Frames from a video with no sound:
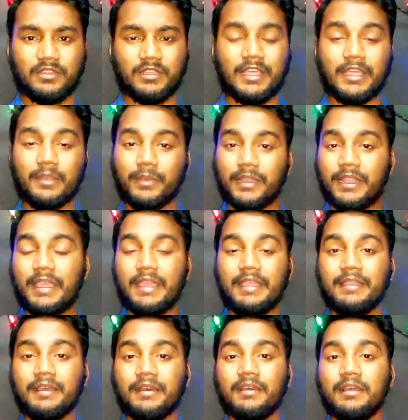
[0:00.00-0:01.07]
এর মানে এই
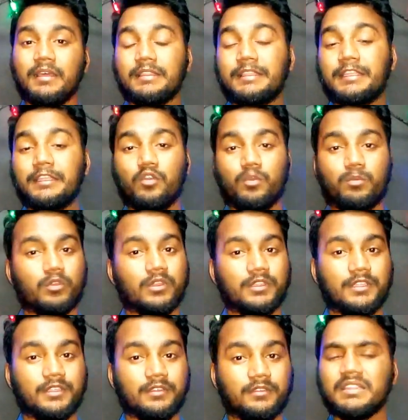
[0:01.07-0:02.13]
না তিনি
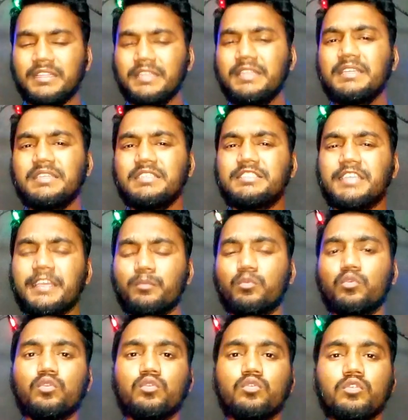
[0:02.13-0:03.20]
অপরাধী তিনি সেই
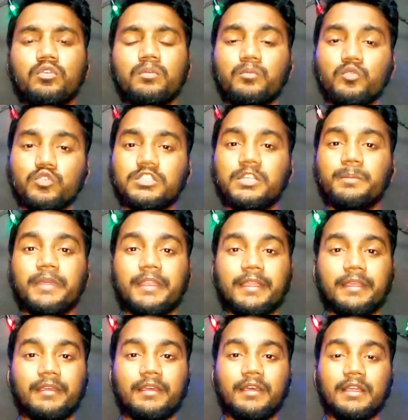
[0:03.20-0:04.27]
ভুলগুলো বুঝতে পেরে
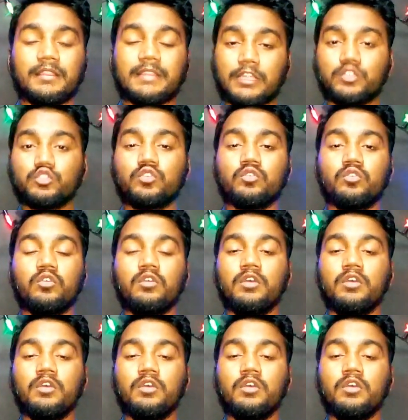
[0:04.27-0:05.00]
তার জন্য